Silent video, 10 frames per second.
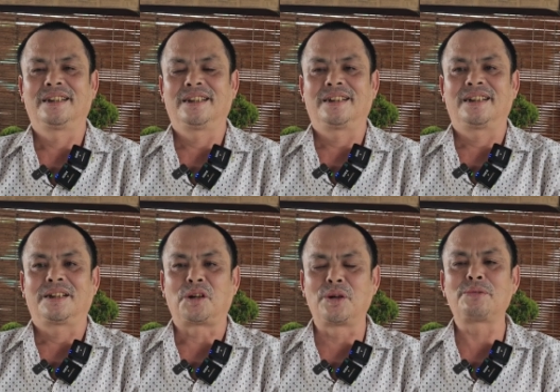là à,
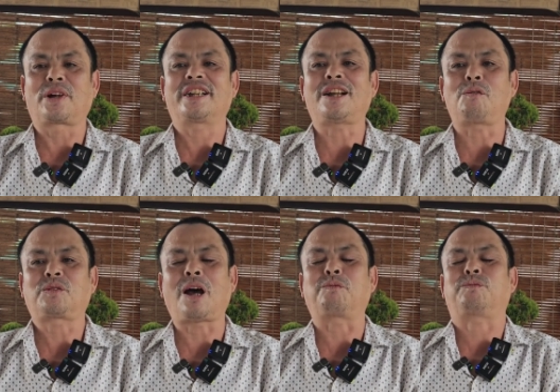nguyên một cái à,
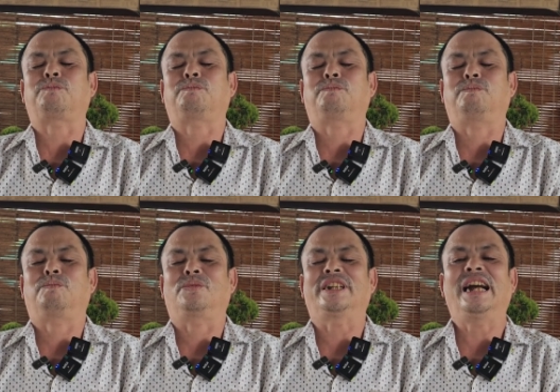dòng tộc
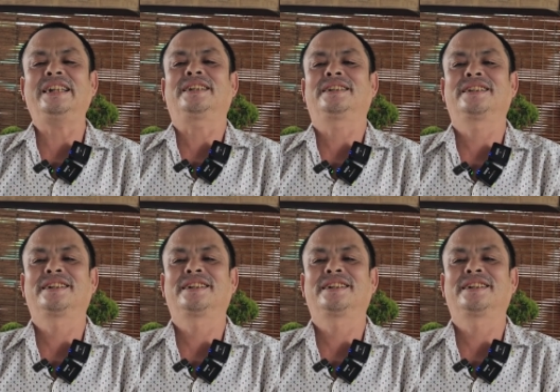nhà anh